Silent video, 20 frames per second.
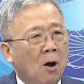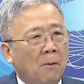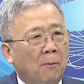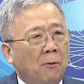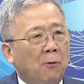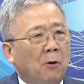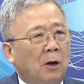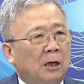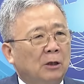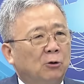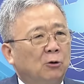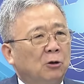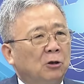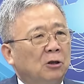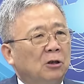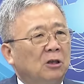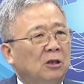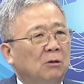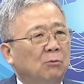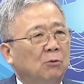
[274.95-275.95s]
不管
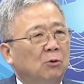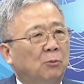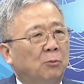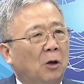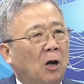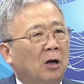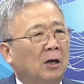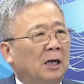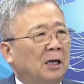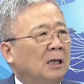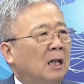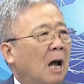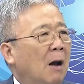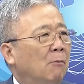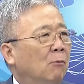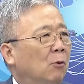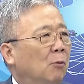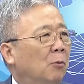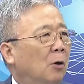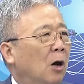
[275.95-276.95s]
军事目标、雷达
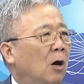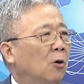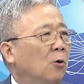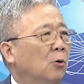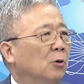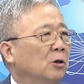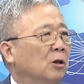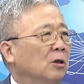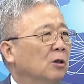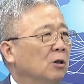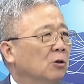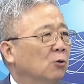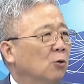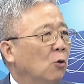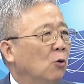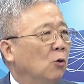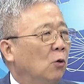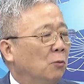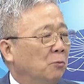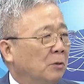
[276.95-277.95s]
目标，或者是
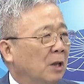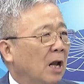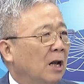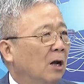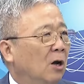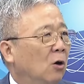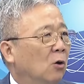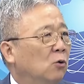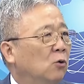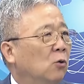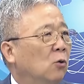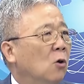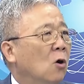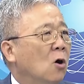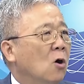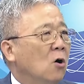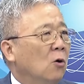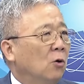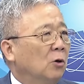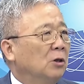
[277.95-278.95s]
说我们弹药库
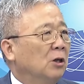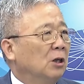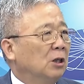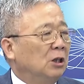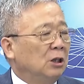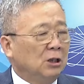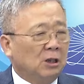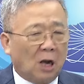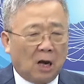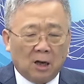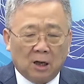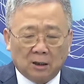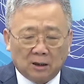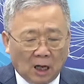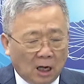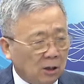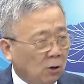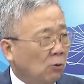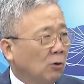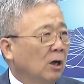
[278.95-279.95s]
或者机场，
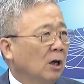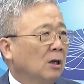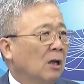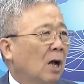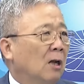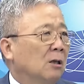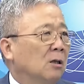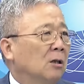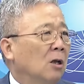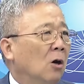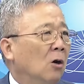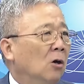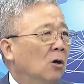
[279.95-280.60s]
它都可以打得到。